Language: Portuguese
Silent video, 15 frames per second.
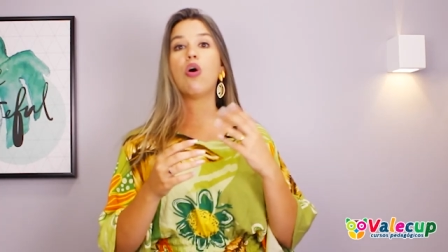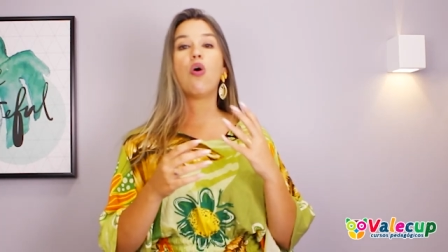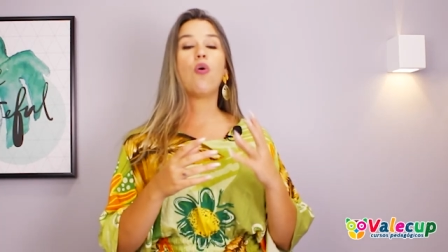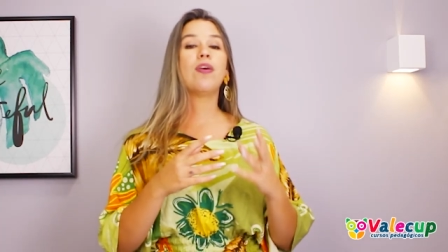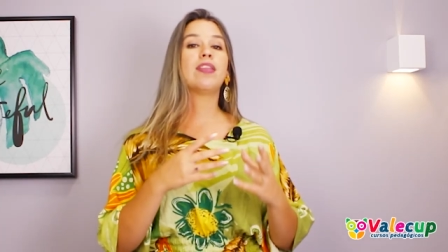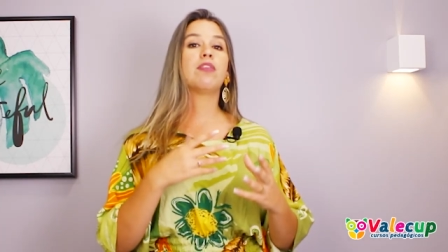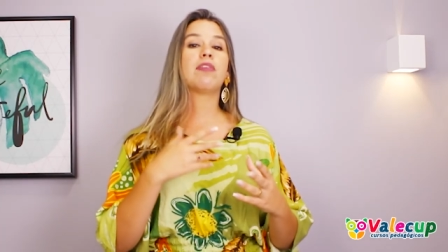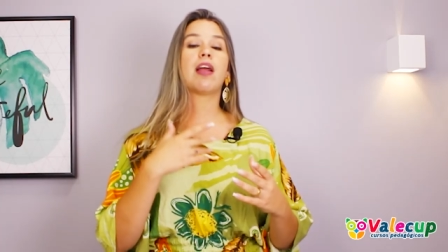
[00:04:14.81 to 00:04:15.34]

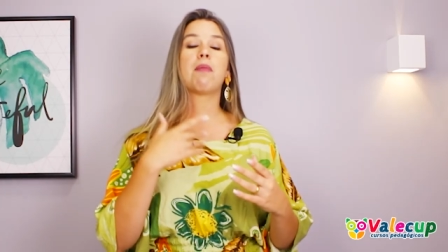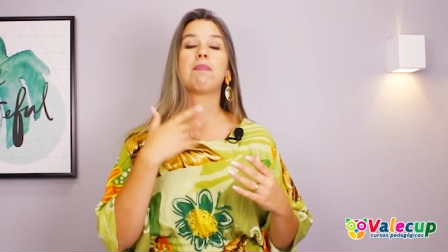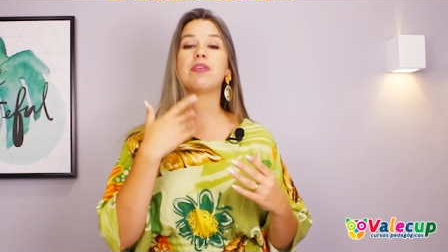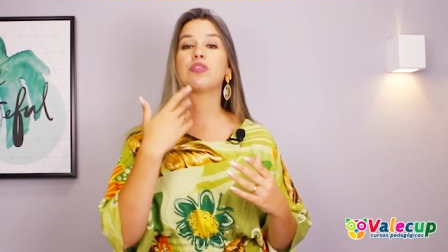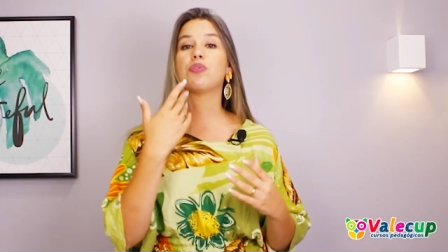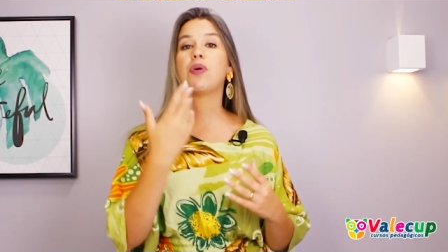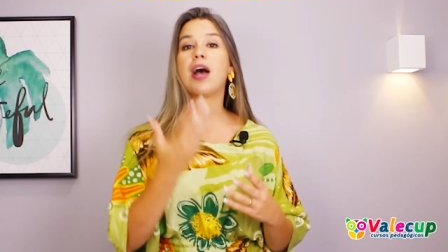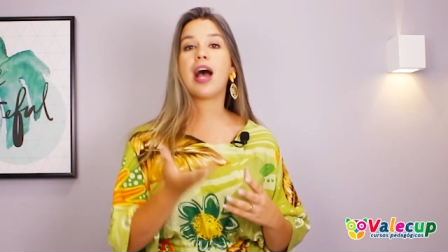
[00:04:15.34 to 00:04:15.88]
ou então que ela
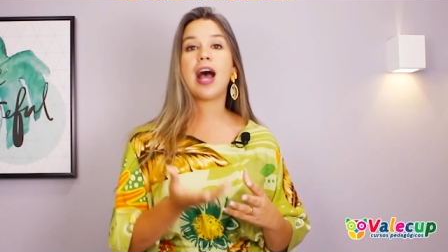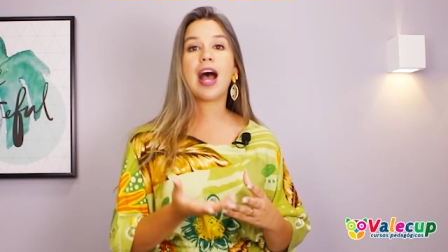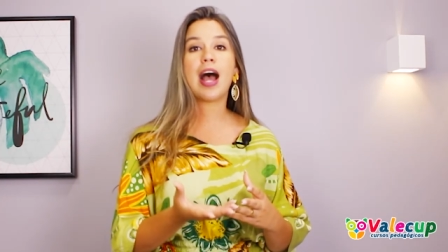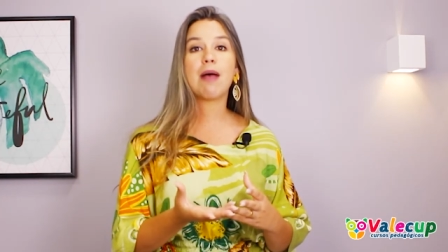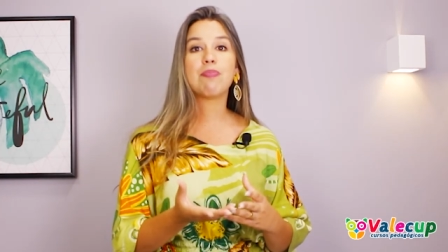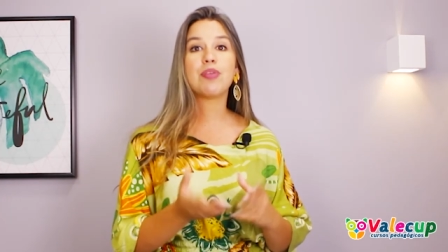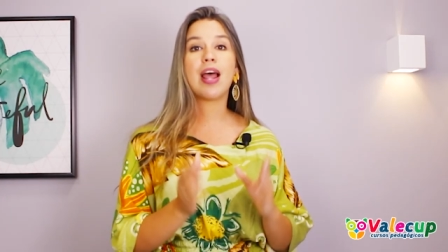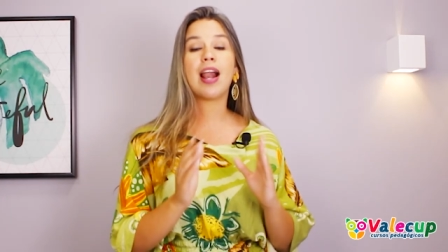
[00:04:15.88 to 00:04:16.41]
pensou
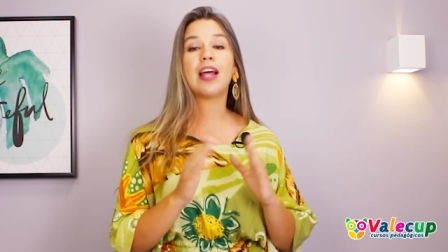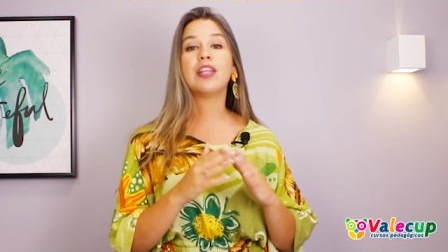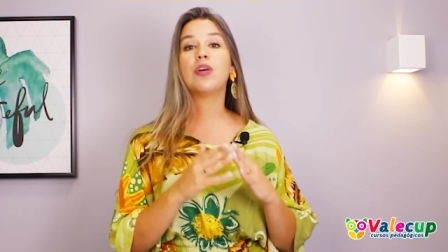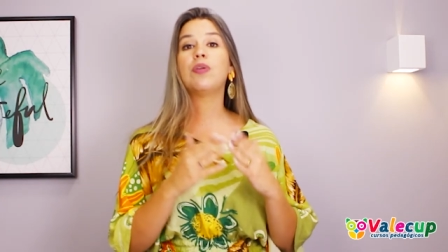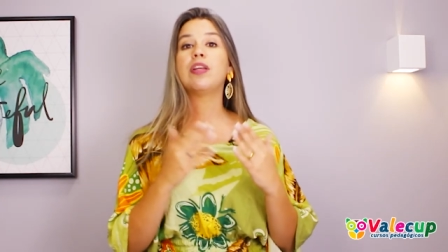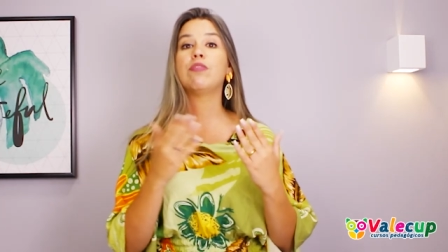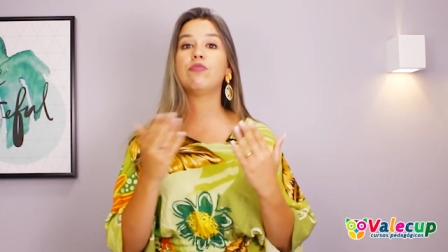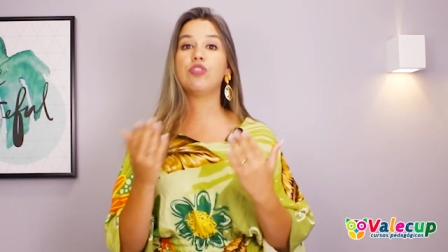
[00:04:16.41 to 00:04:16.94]
rápido, ela
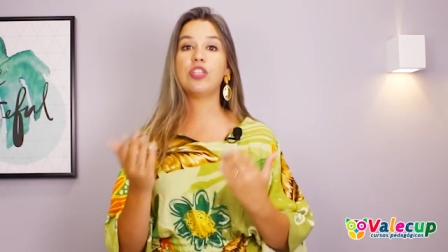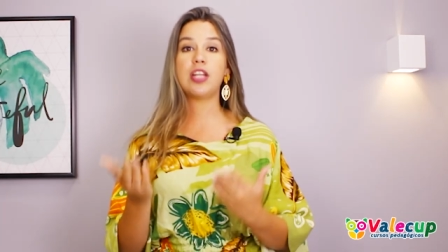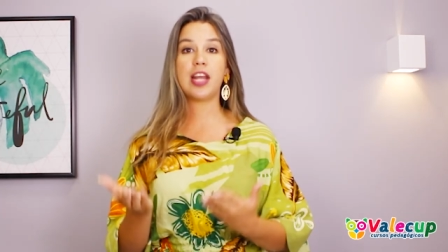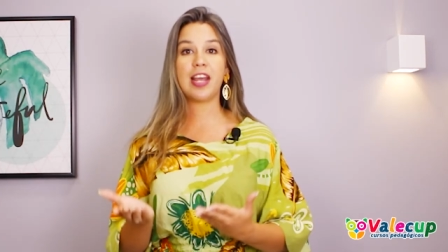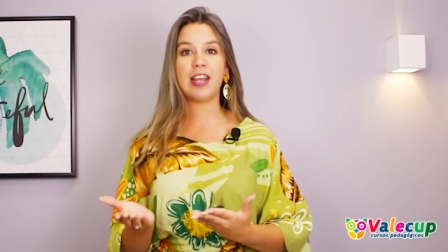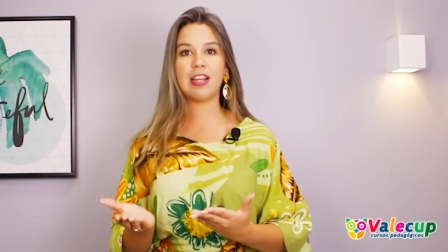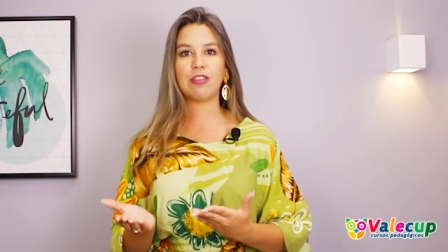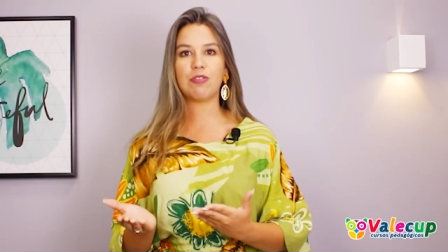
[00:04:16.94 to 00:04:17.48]
não leu
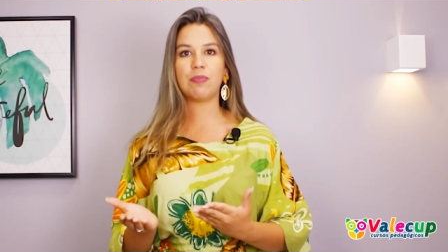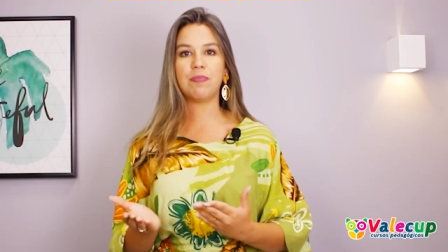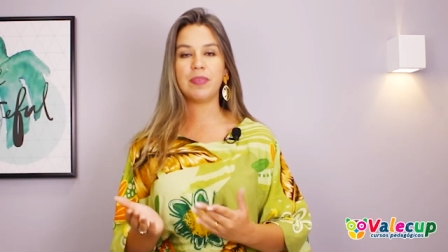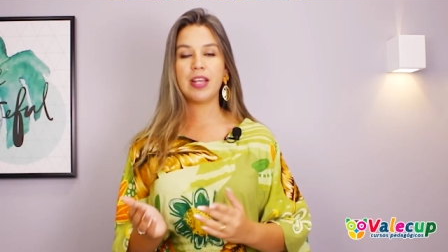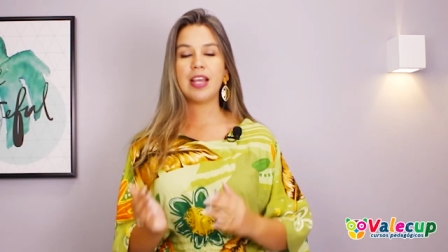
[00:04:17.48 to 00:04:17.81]
direito.